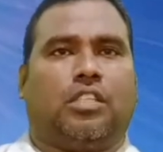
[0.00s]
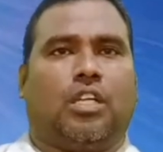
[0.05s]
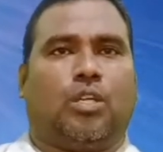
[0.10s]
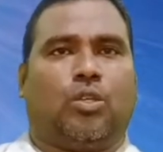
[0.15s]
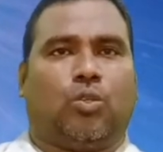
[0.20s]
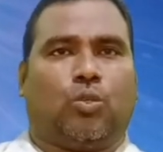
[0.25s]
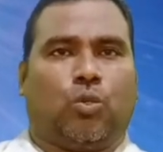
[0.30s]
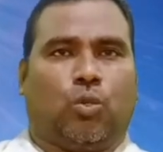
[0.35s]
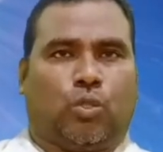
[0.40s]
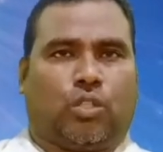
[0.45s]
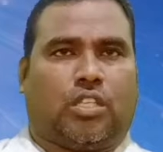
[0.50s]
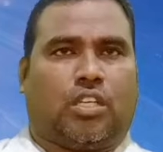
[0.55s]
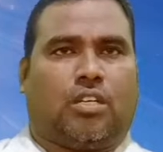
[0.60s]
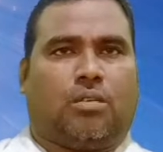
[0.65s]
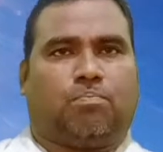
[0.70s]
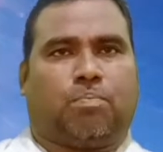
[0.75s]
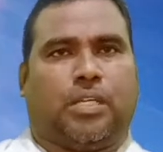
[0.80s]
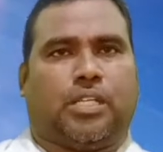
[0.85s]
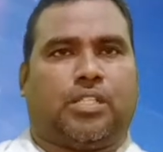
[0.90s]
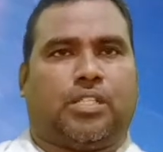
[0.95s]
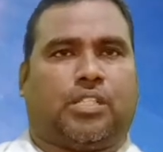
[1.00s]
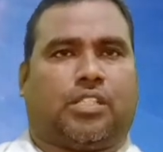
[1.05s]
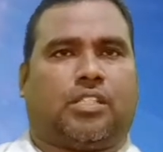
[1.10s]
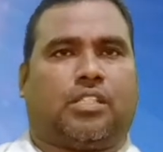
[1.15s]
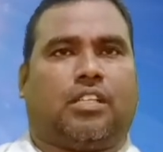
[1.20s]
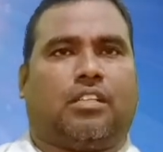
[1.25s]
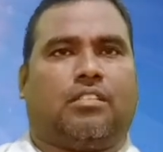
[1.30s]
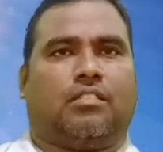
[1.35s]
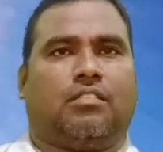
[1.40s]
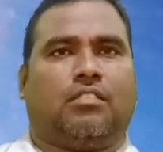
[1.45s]
నేను నూతన
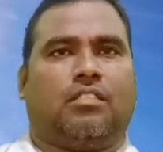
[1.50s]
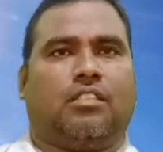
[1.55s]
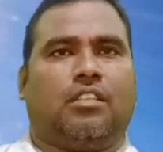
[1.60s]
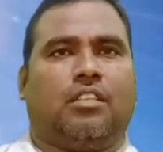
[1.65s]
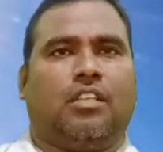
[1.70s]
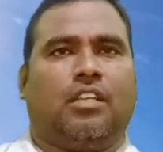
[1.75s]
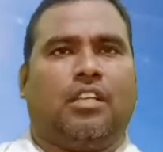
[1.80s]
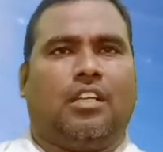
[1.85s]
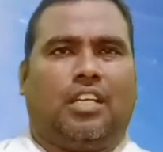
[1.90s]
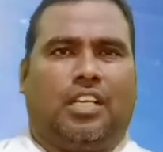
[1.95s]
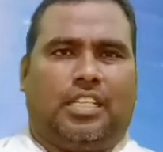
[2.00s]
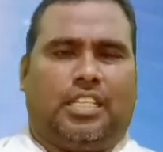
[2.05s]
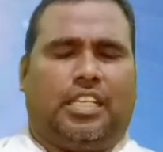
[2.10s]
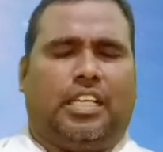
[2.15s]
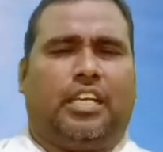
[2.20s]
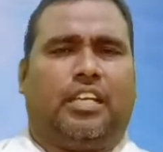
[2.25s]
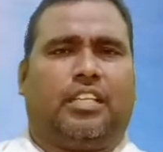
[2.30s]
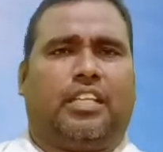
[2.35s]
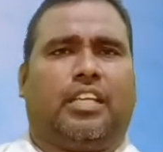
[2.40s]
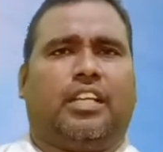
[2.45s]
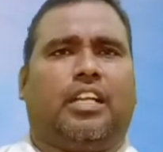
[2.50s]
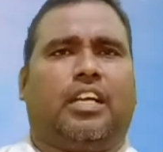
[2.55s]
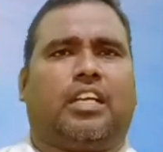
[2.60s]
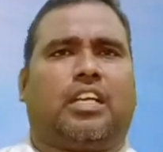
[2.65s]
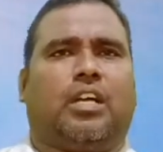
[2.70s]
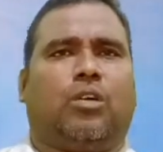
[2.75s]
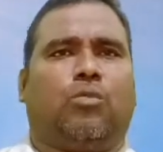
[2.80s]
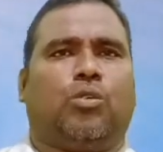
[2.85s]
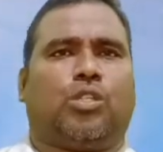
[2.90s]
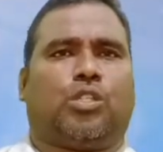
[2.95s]
పరుస్తాను అది ఏదైనా
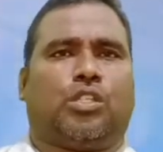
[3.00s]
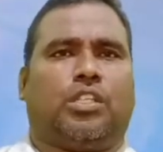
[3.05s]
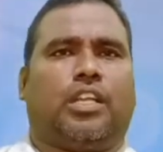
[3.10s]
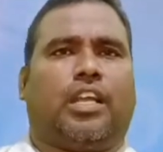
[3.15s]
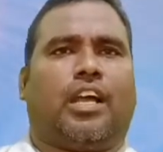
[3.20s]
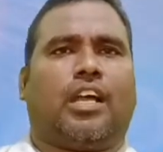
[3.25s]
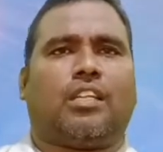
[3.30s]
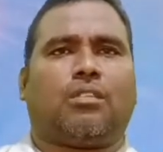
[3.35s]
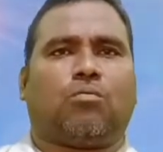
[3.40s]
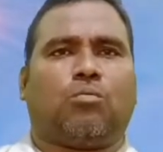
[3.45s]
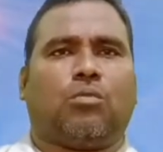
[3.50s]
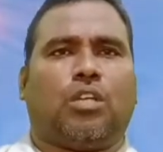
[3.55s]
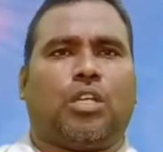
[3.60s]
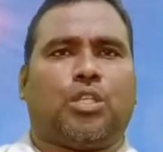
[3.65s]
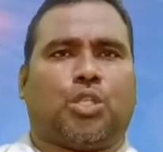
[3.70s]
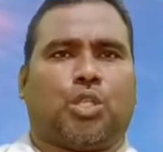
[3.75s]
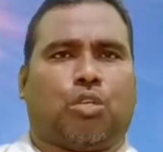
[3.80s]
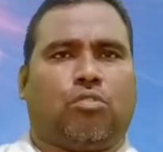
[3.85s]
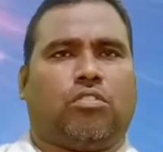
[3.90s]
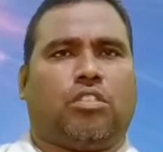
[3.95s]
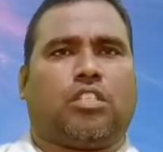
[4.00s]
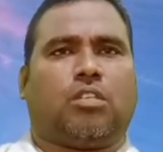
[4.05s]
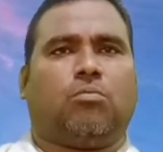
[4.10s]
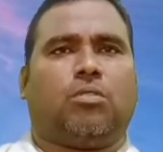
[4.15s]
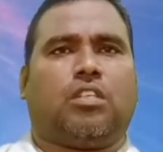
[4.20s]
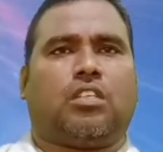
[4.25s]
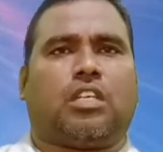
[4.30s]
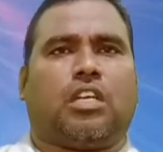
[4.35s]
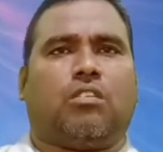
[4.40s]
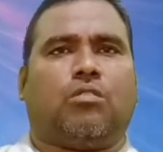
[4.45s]
కావచ్చు నీ ఆత్మీయ
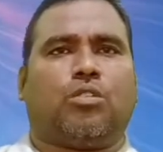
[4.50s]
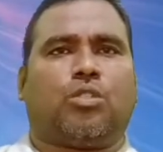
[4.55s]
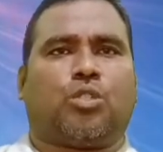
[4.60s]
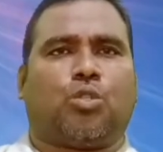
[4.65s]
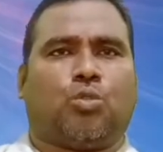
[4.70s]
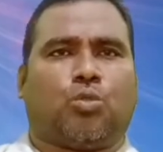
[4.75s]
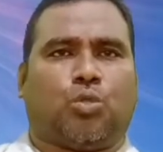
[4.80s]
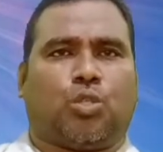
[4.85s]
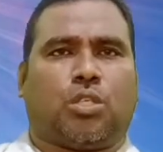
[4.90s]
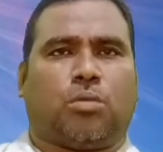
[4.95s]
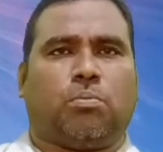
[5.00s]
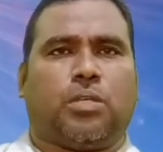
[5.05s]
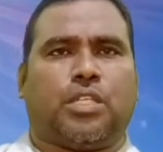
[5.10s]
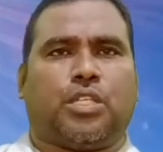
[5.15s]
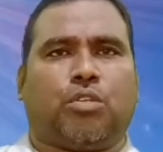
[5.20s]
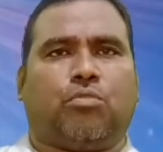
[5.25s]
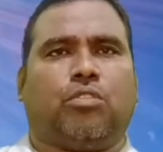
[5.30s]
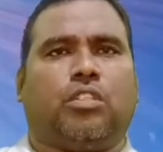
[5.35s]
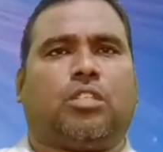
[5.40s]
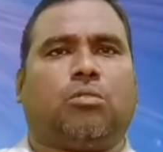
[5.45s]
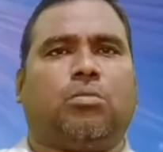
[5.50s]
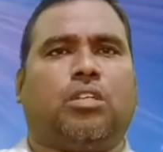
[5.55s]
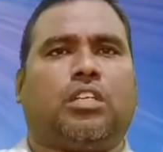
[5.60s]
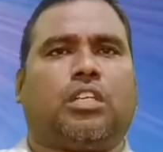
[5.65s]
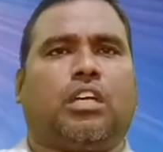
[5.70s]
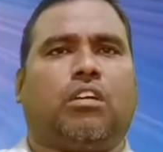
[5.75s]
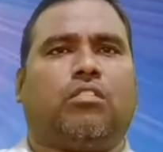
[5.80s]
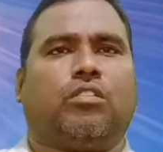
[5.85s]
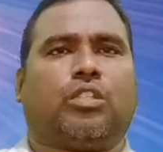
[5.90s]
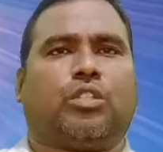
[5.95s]
జీవితంలో కావచ్చు కుటుంబ జీవితంలో
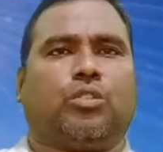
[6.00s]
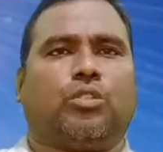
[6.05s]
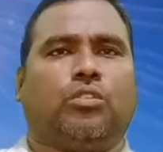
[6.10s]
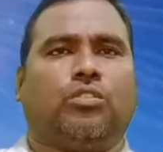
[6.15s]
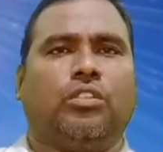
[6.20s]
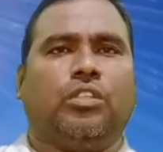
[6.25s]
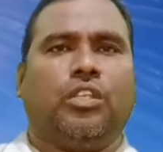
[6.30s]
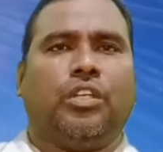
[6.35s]
కావచ్చు